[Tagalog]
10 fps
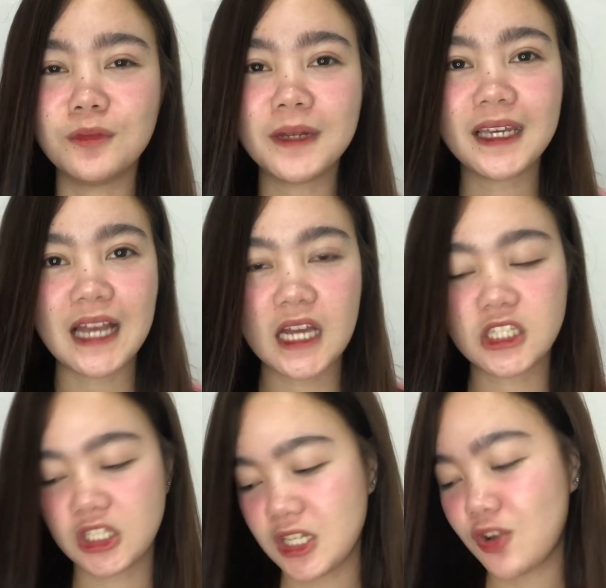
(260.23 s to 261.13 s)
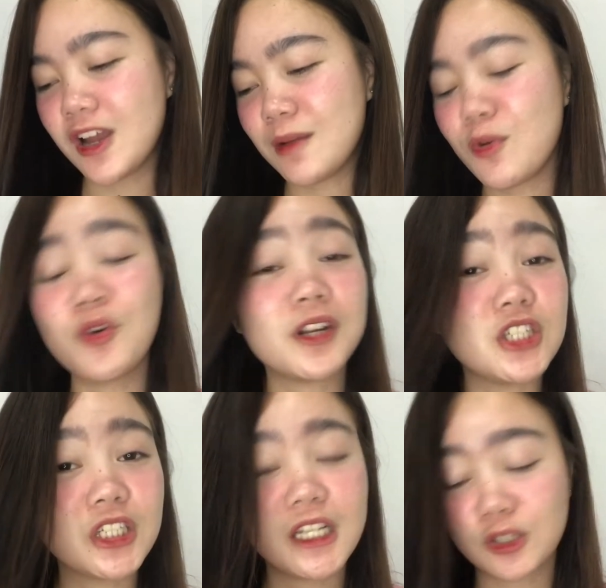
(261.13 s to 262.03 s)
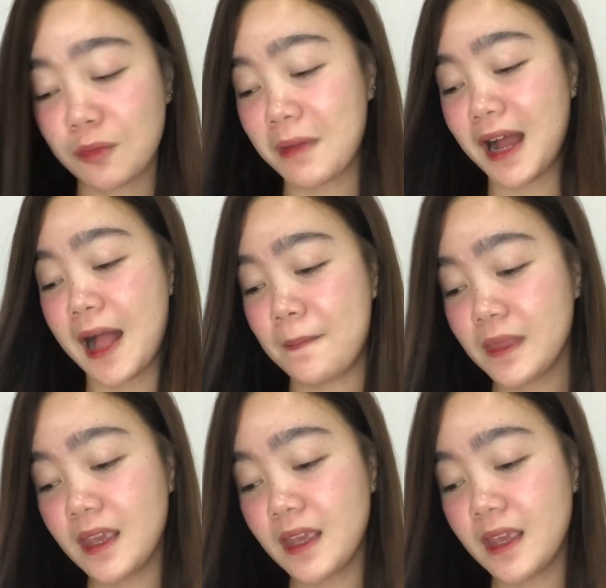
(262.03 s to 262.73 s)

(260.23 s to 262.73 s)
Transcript: Oh my gosh, hindi ko alam kung original tong mga